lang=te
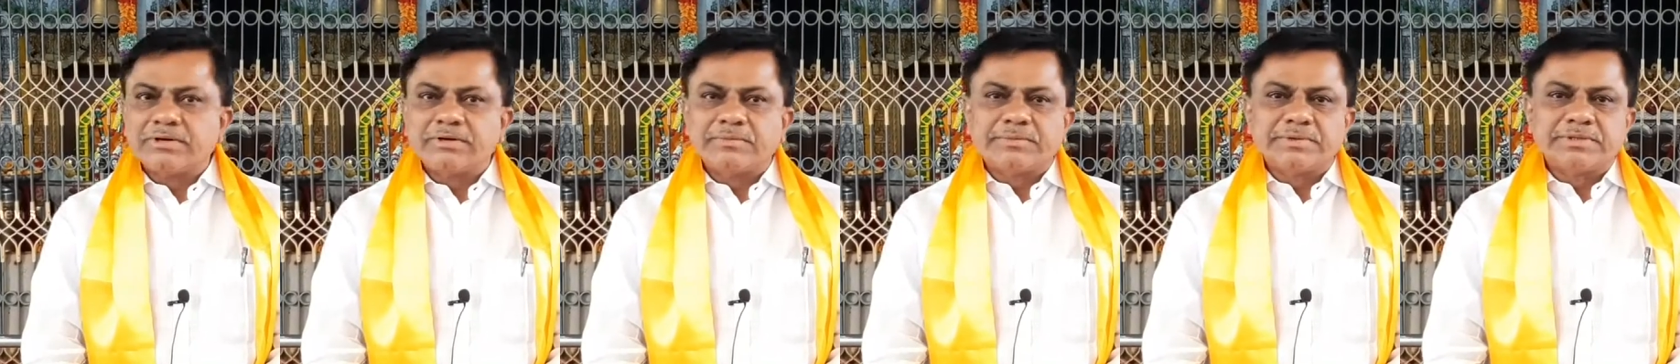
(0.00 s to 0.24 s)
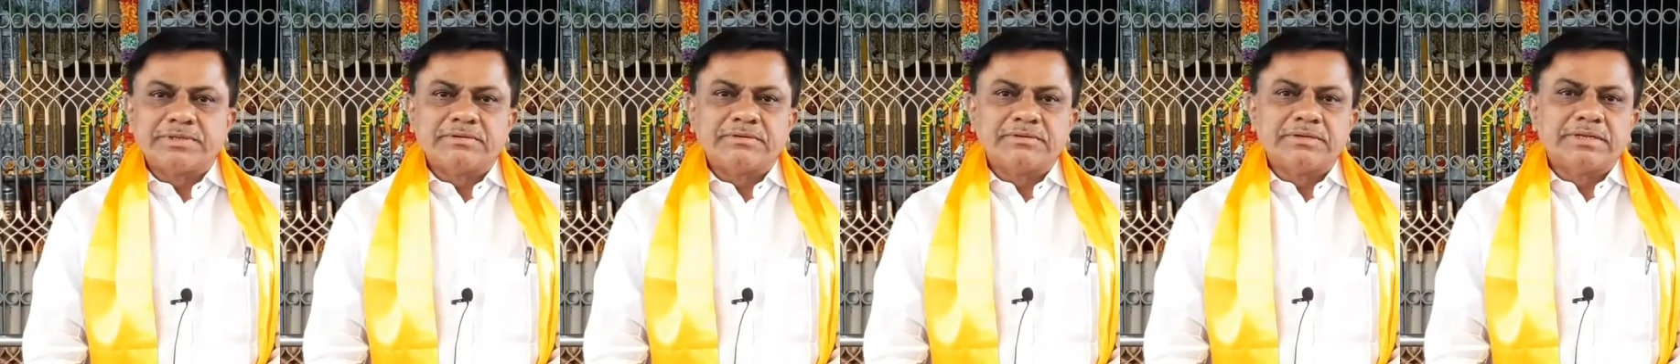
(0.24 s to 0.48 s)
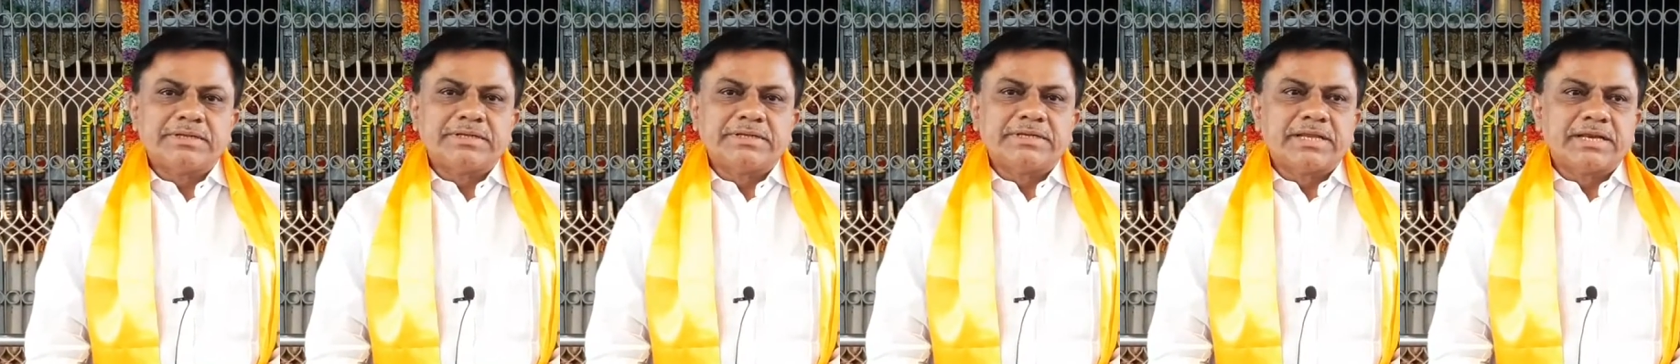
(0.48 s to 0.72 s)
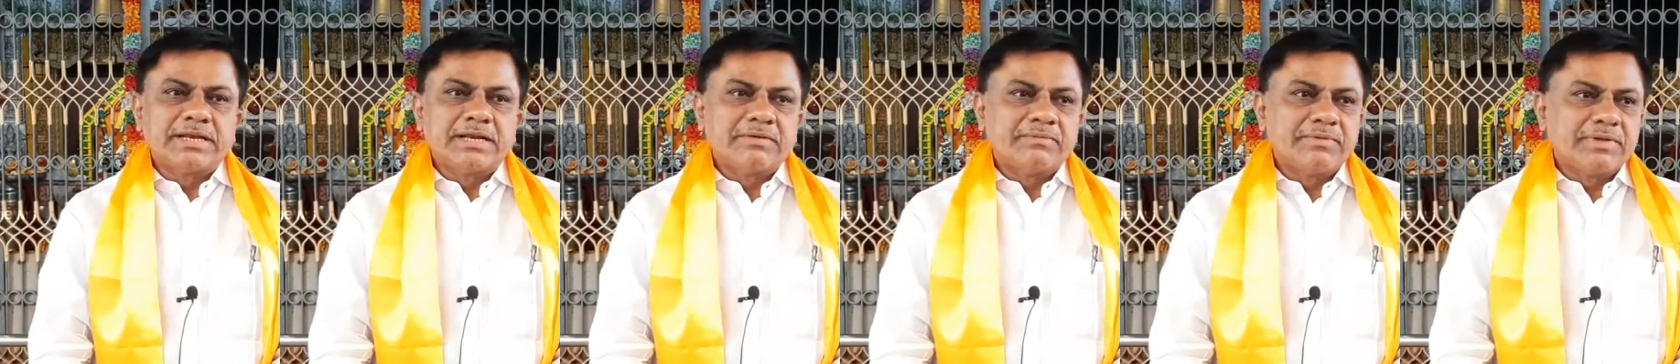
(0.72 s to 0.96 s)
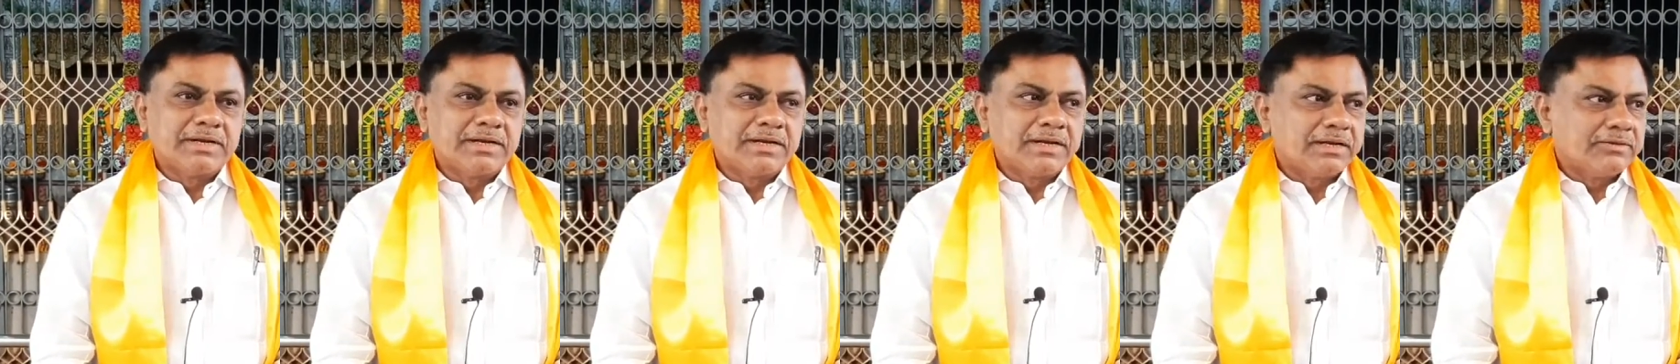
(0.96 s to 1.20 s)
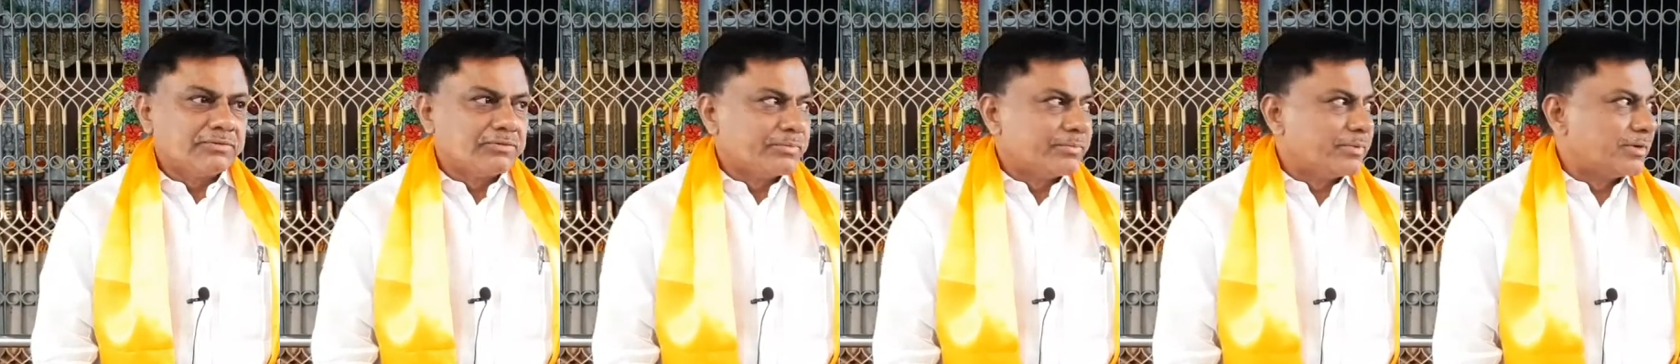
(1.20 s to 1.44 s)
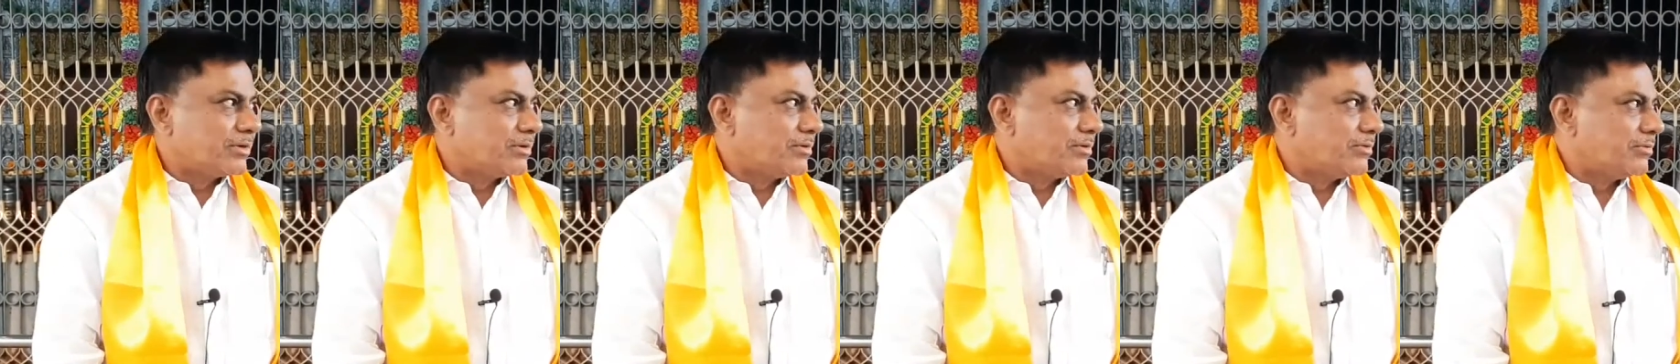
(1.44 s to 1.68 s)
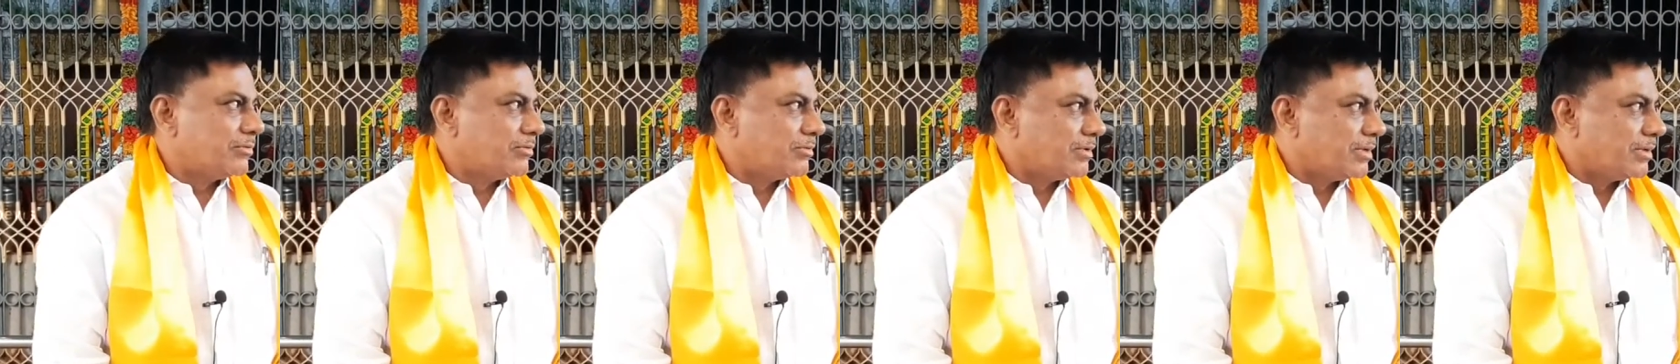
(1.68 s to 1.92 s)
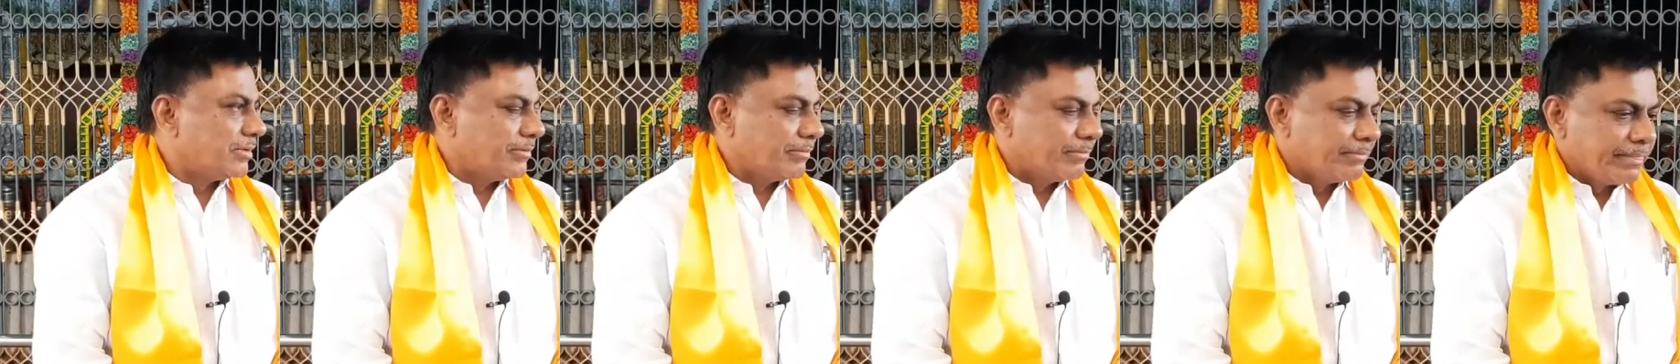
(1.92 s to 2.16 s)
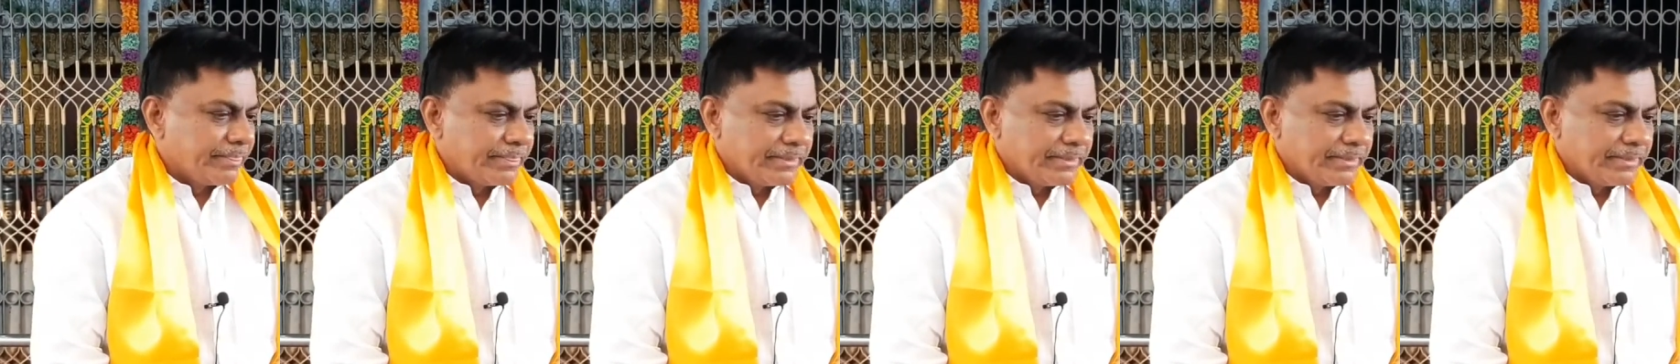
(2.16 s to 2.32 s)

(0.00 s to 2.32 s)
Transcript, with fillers: వాటి ప్రజలకు నేను ఎల్లవేళలా అందుబాటులో ఉంటున్నాను